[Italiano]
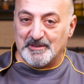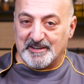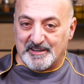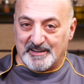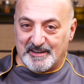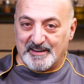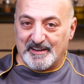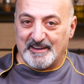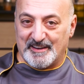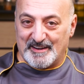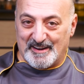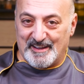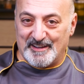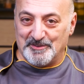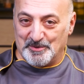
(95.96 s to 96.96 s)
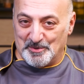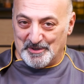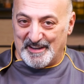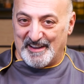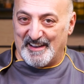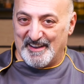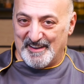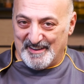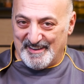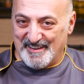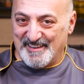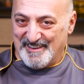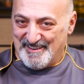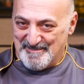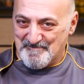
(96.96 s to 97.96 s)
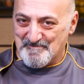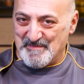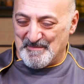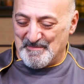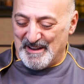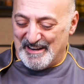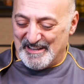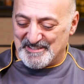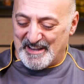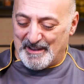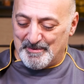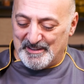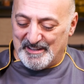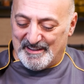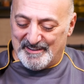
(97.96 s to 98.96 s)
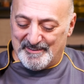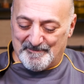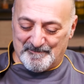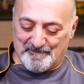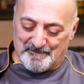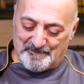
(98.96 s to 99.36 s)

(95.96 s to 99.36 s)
perché la anduia è bella sapida. Eh?